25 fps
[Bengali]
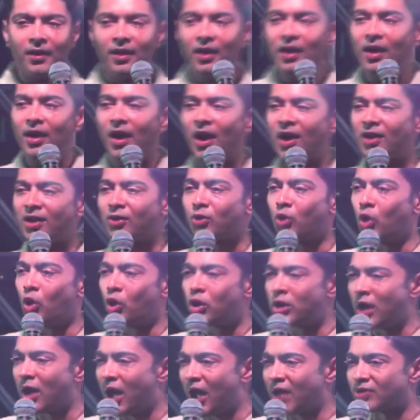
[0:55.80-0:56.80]
আর কোন
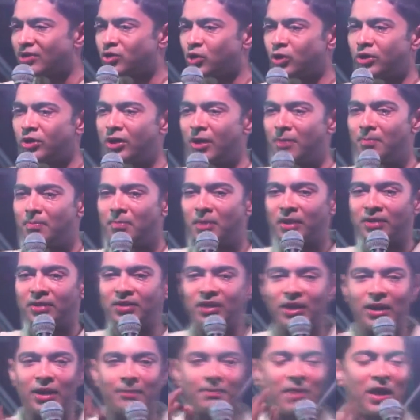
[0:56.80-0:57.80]
আসন নাম্বার
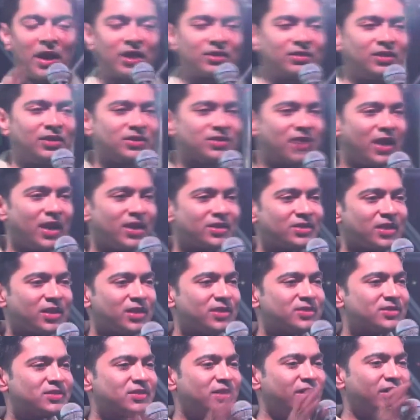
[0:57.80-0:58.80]
থেকে প্রার্থী চাইছেন
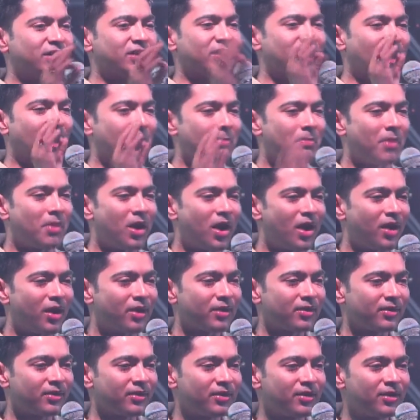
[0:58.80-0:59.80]
সিট নাম্বার
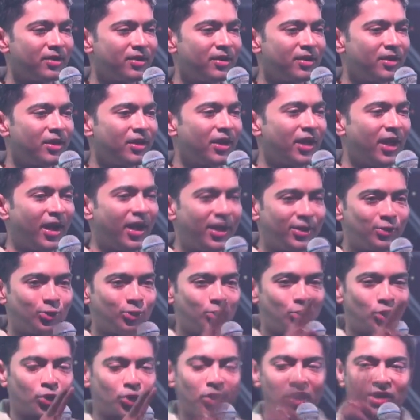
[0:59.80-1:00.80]
এই
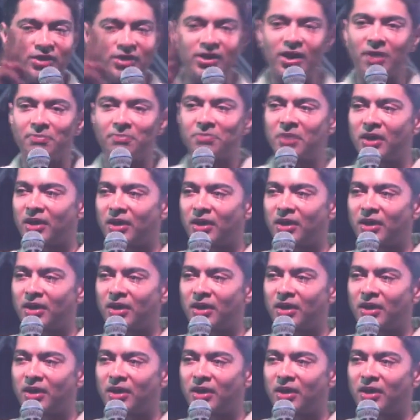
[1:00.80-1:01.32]
দুটো খালি আপনাকে